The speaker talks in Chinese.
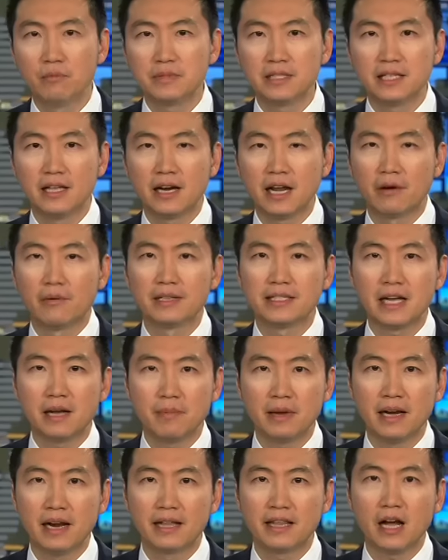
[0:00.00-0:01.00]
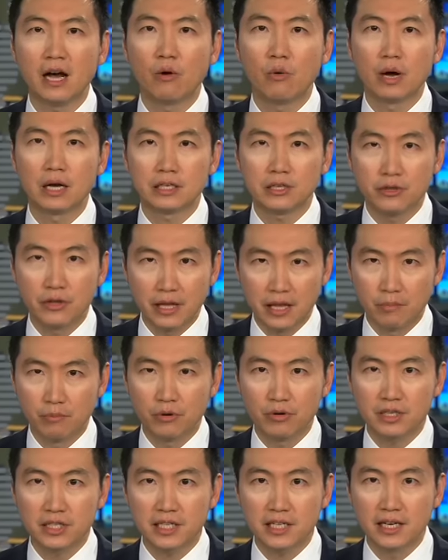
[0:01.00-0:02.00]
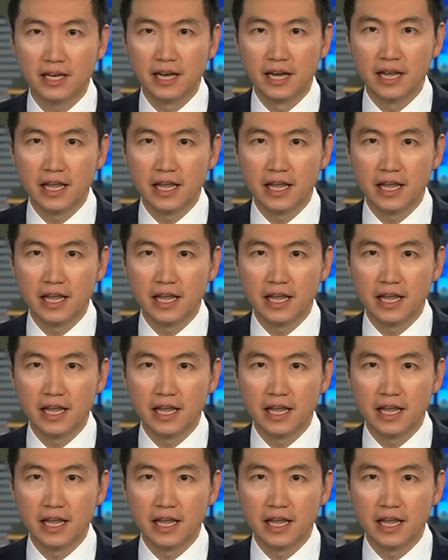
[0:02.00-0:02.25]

我们请了两位嘉宾来到华盛顿演播室，